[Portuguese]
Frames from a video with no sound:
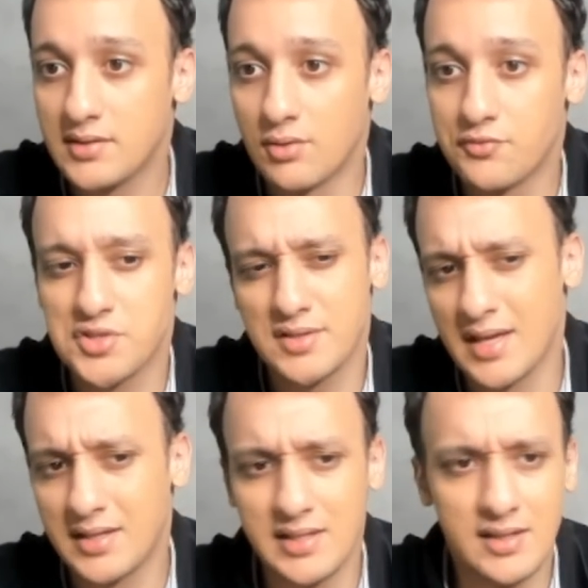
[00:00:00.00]
Então você
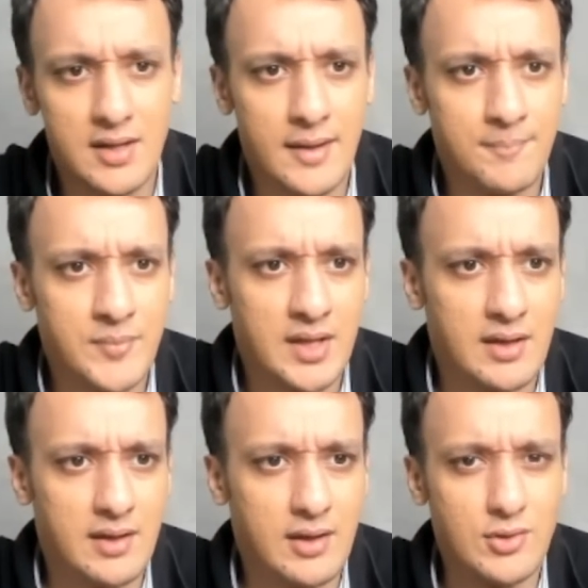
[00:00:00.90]
tem aqui,
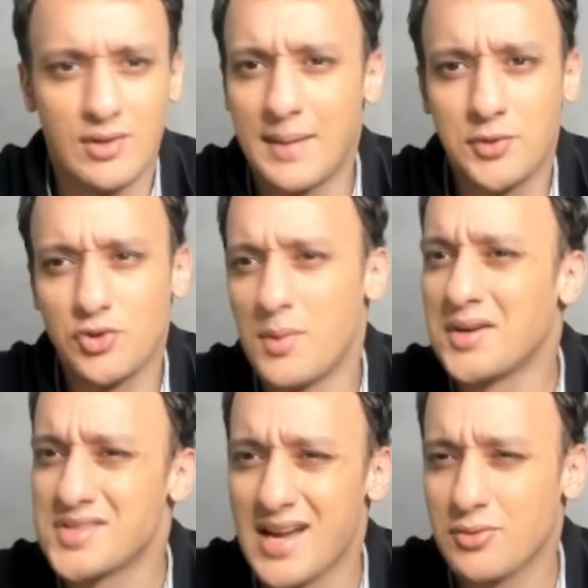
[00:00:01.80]
é, eu não lembro o
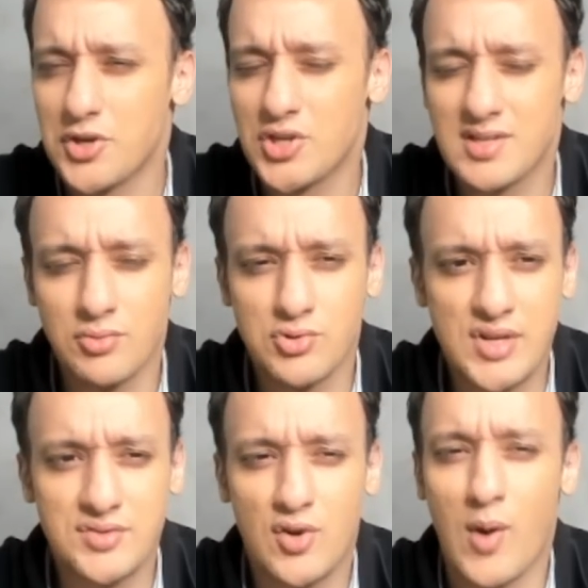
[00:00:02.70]
número exato, acho que são
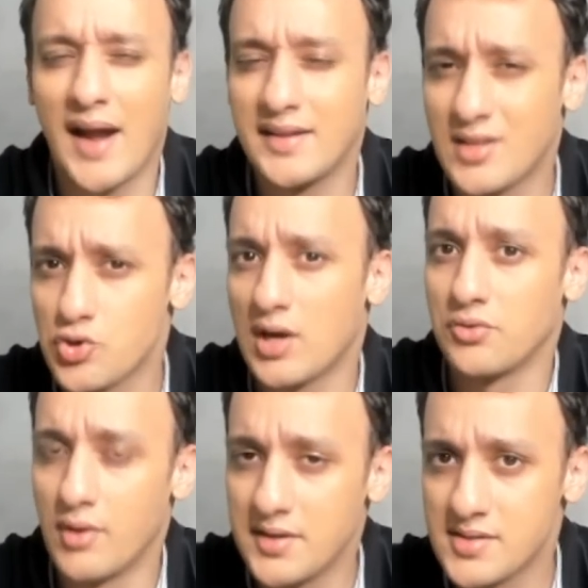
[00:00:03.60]
240
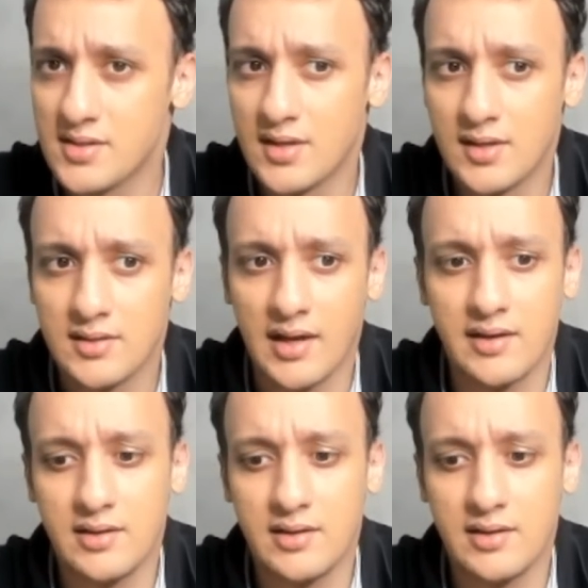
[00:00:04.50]
jogadores, tá?